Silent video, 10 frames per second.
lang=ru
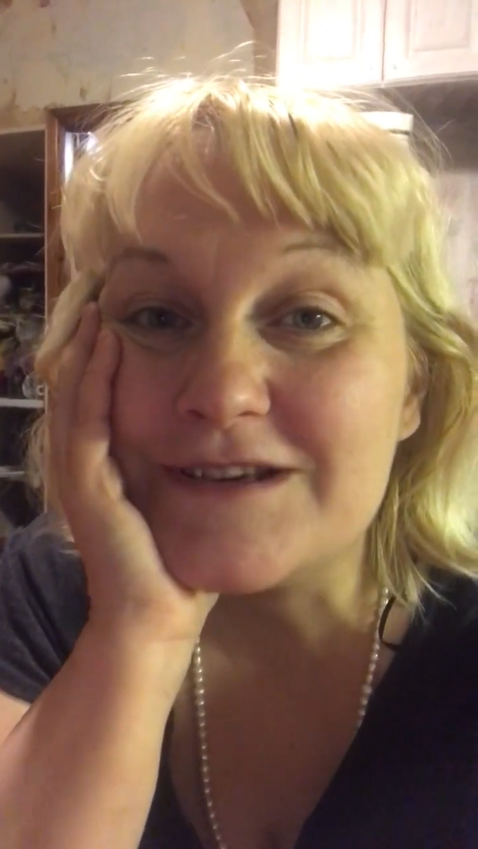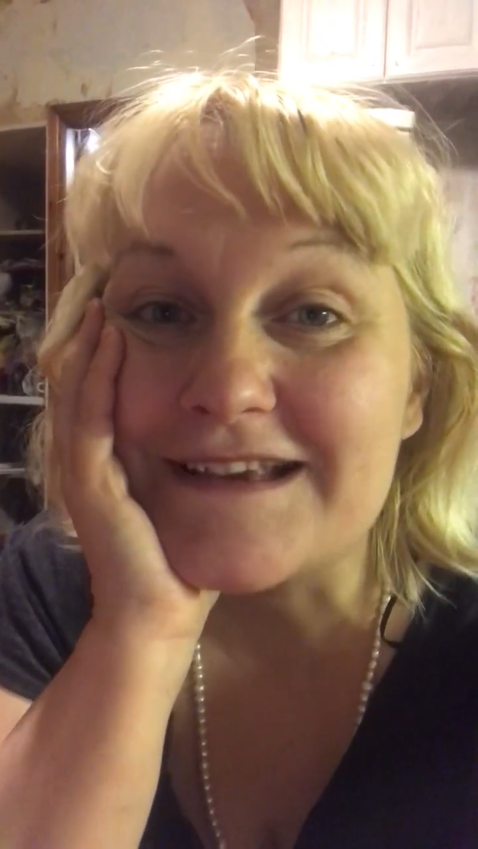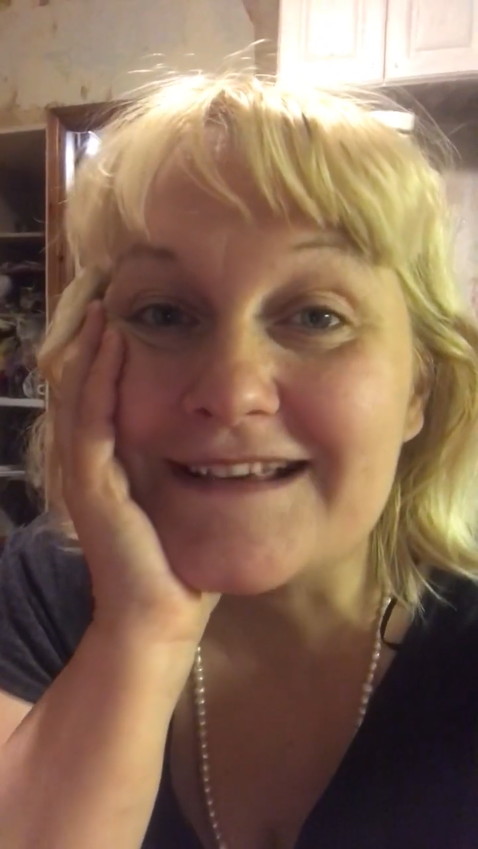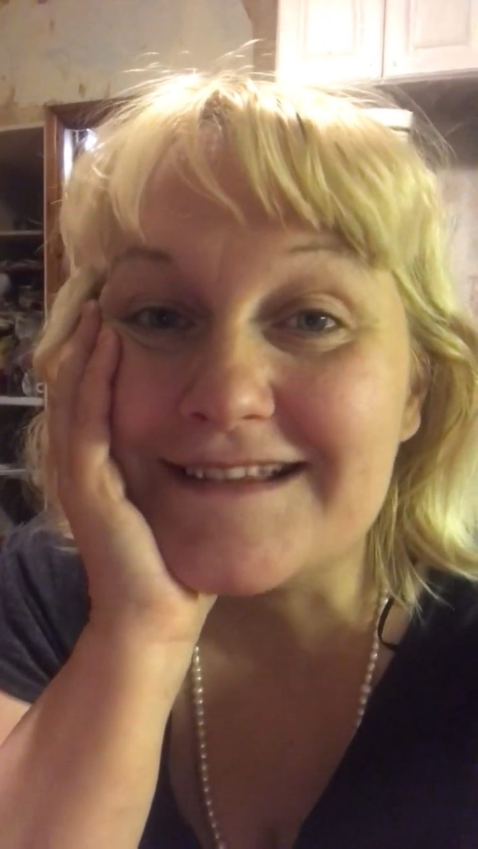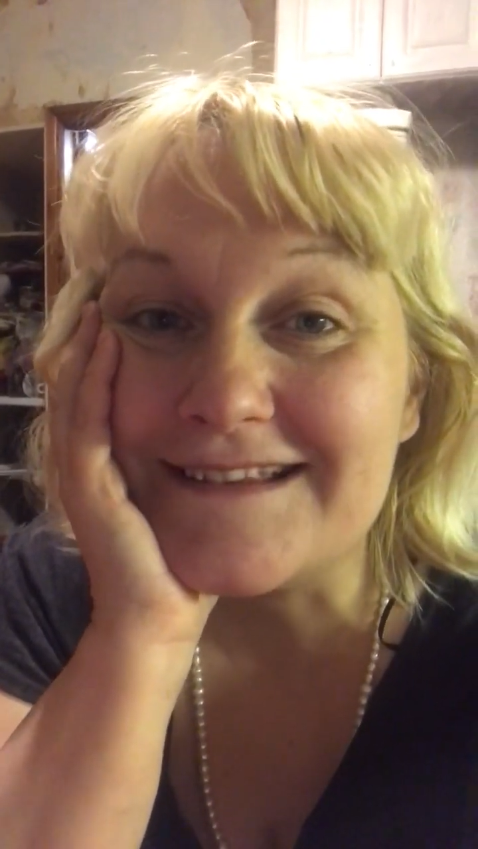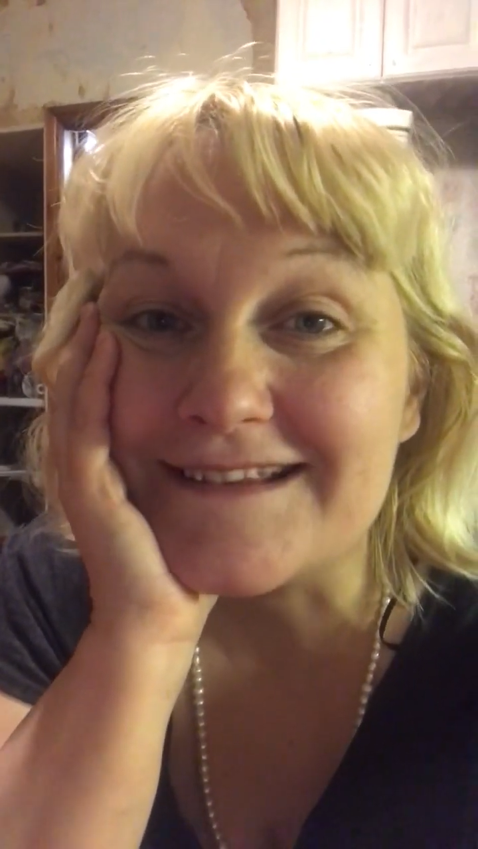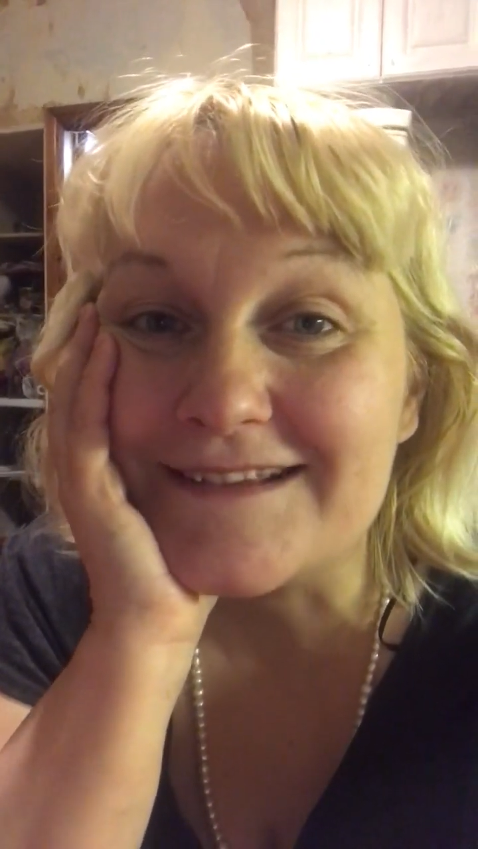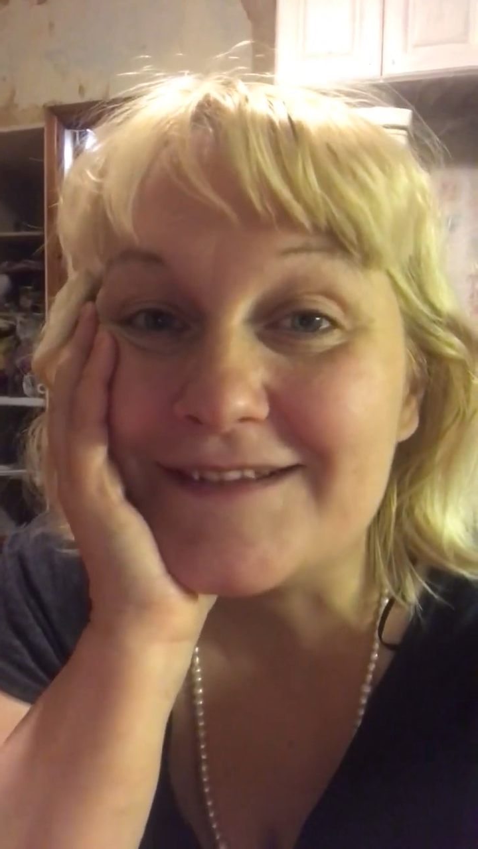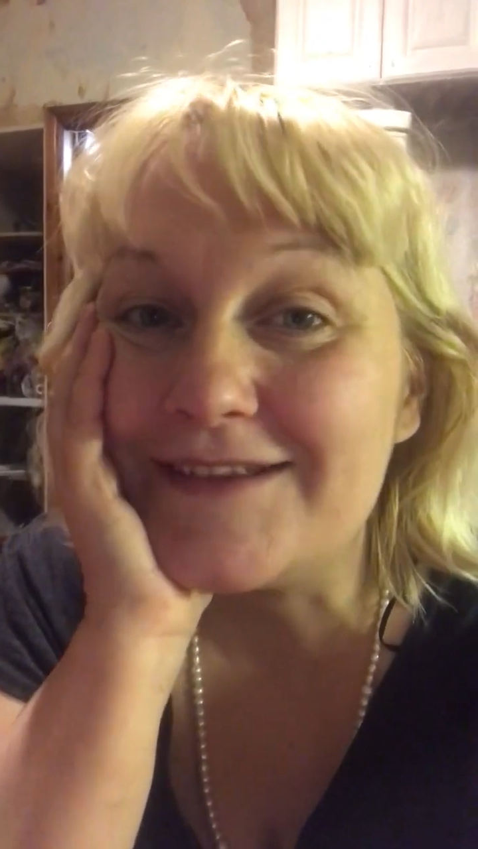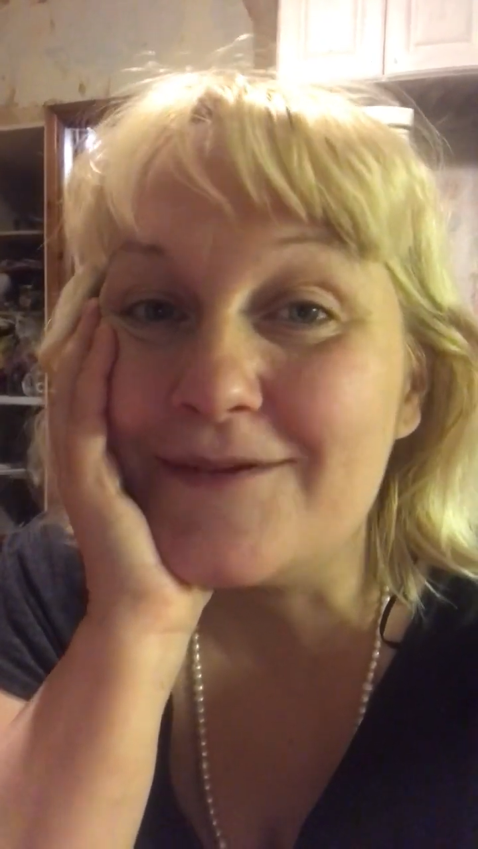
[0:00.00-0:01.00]
счастья.
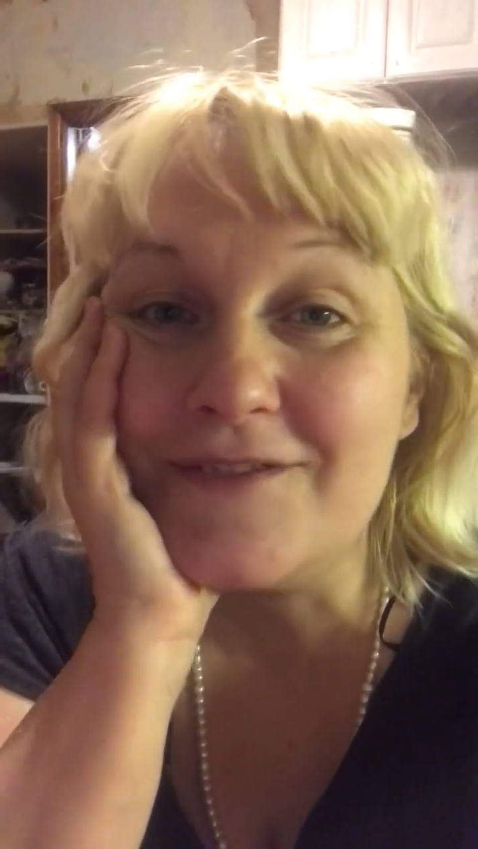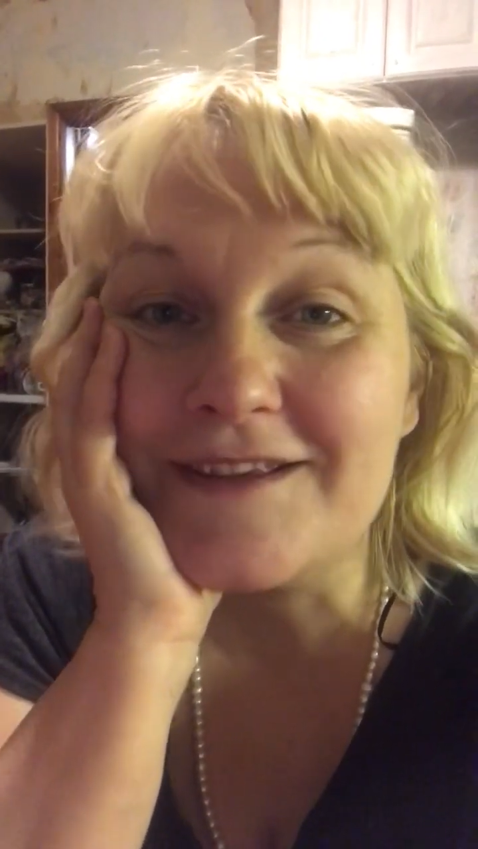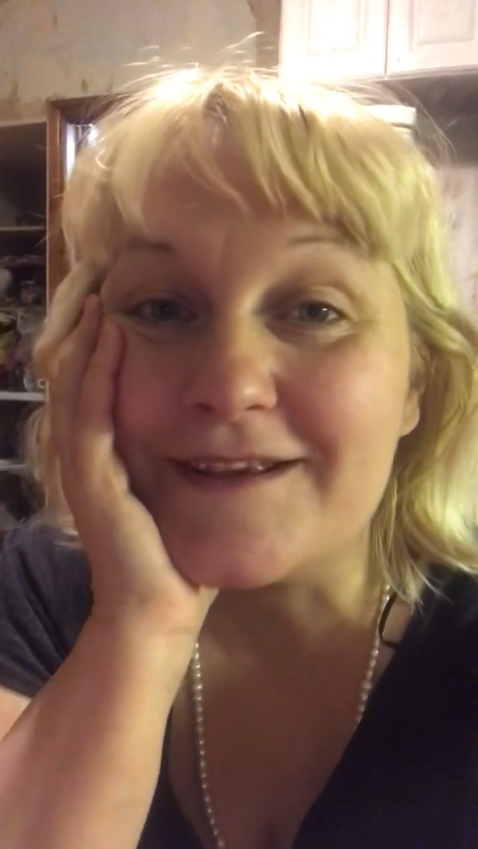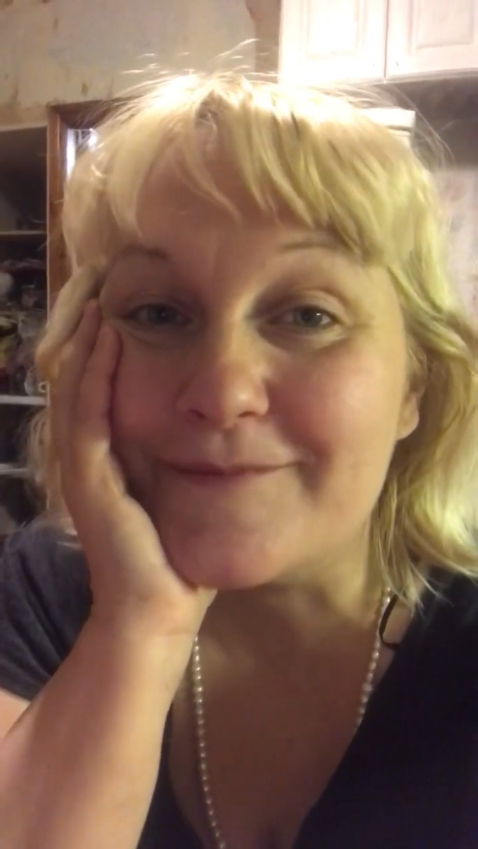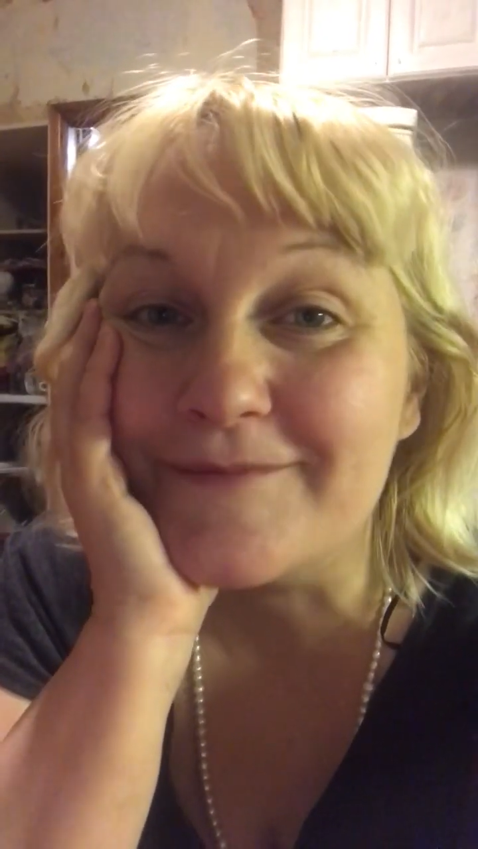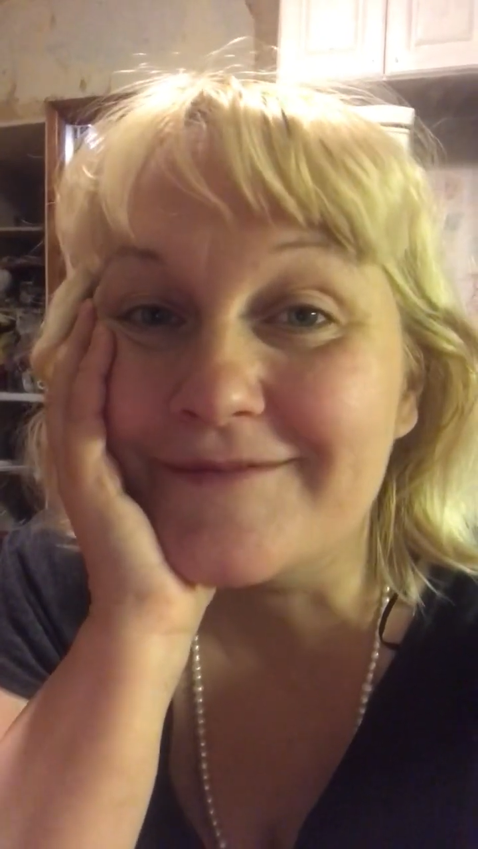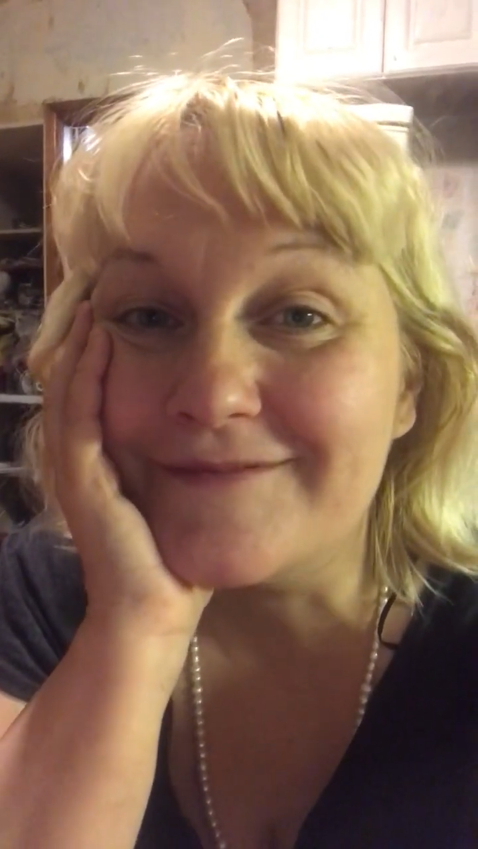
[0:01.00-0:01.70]
Всем-всем.